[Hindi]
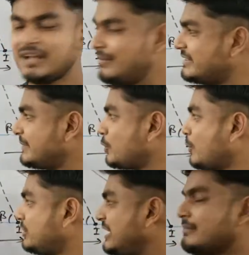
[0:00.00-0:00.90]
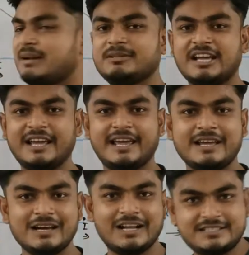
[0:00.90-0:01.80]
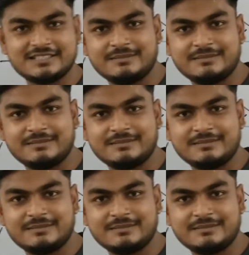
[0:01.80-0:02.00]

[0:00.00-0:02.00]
हम इसी प्रूफ को तीन बार बताएंगे अच्छे